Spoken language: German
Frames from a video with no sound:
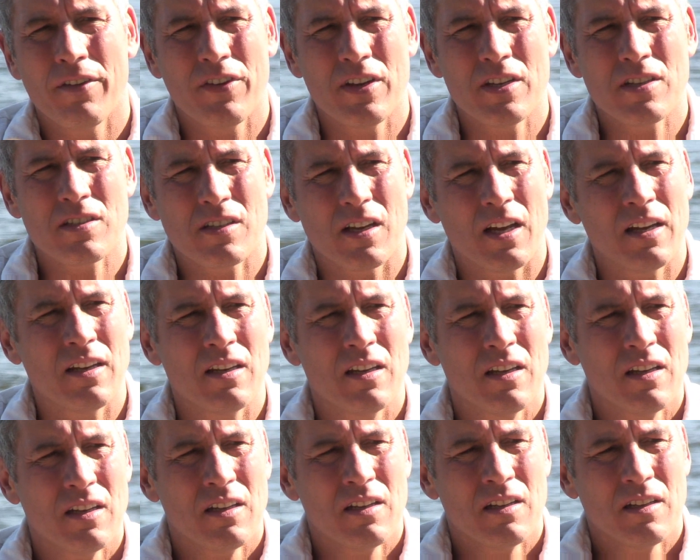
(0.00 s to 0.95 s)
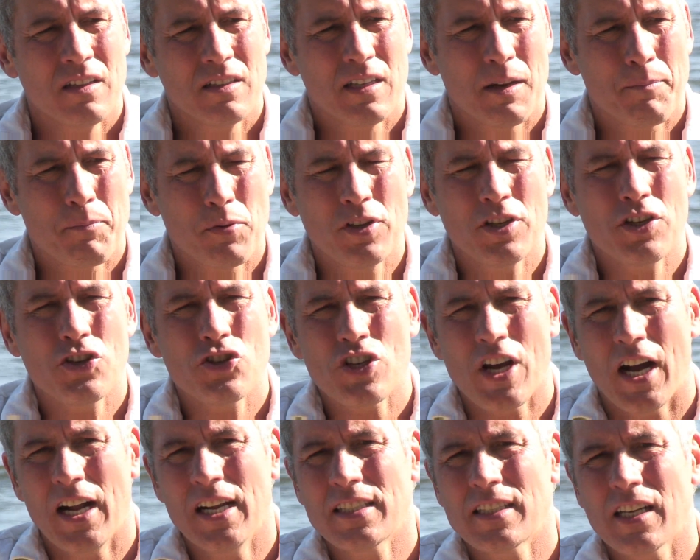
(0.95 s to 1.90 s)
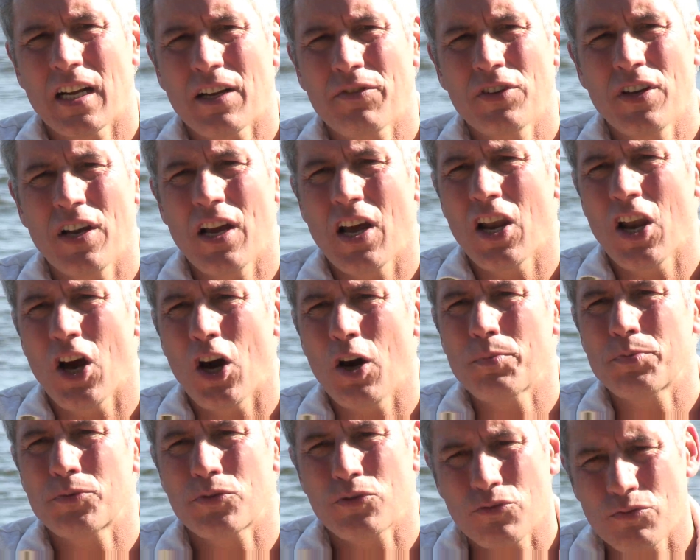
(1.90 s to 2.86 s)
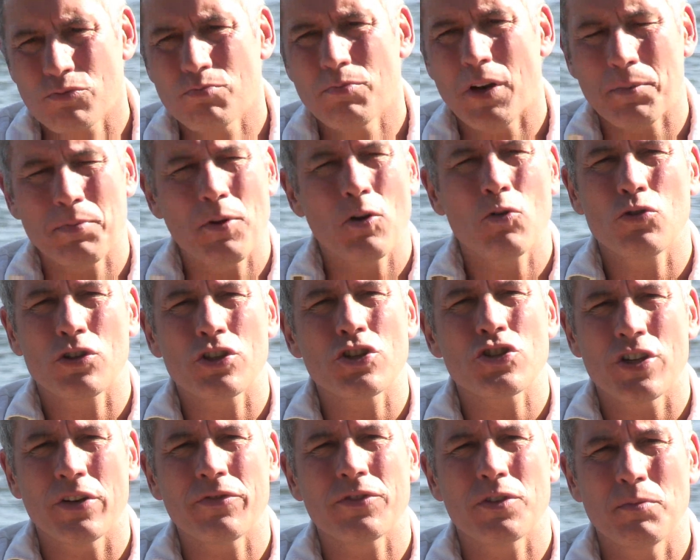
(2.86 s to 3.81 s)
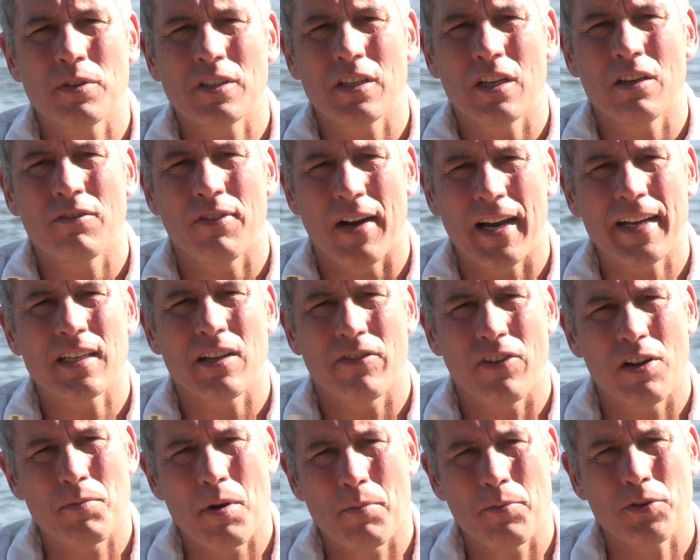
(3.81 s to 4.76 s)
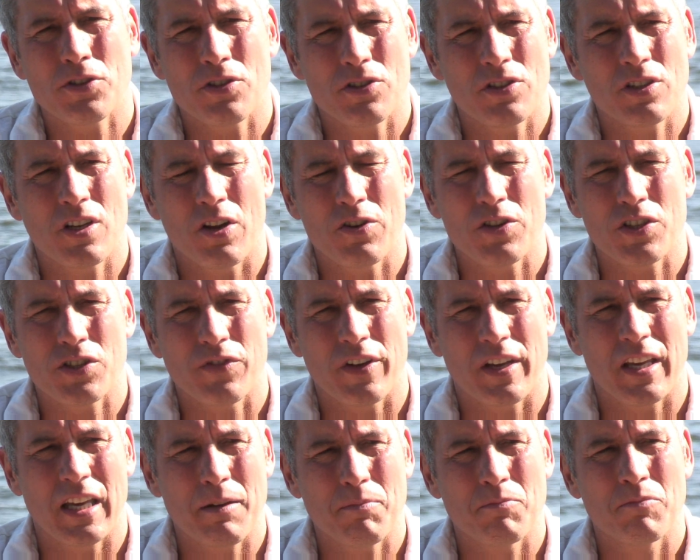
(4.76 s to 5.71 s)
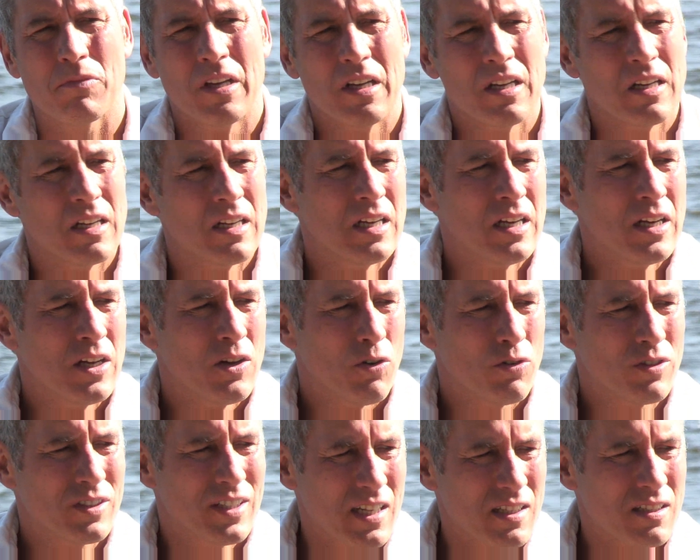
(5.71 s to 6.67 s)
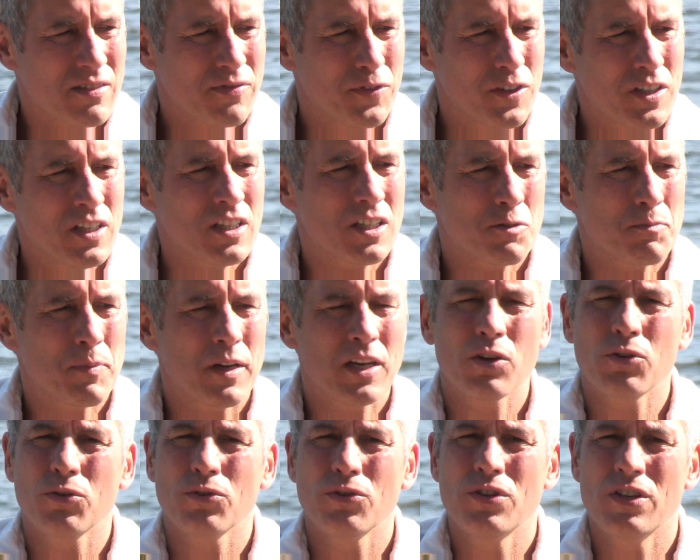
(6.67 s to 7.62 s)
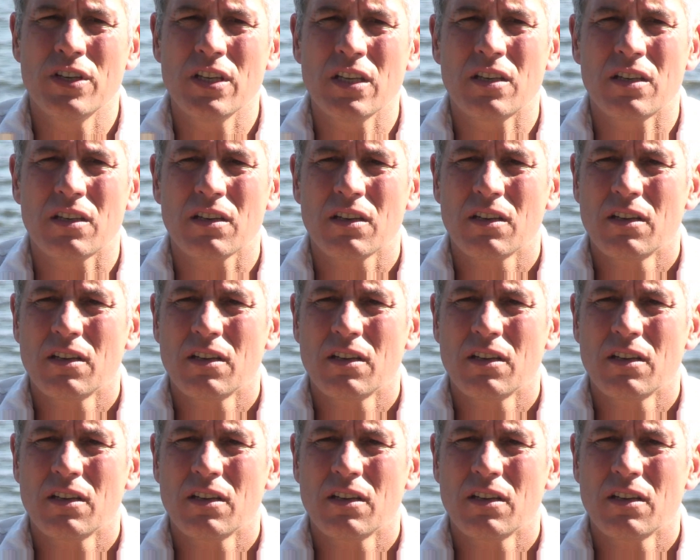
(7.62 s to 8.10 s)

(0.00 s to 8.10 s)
wenn es dann der politische Alltag wieder erlaubt, macht man gut Geschäfte mit denen weiter, weil man möchte sich auch nichts vergeben. Und das finde ich ist bei den Grünen nicht.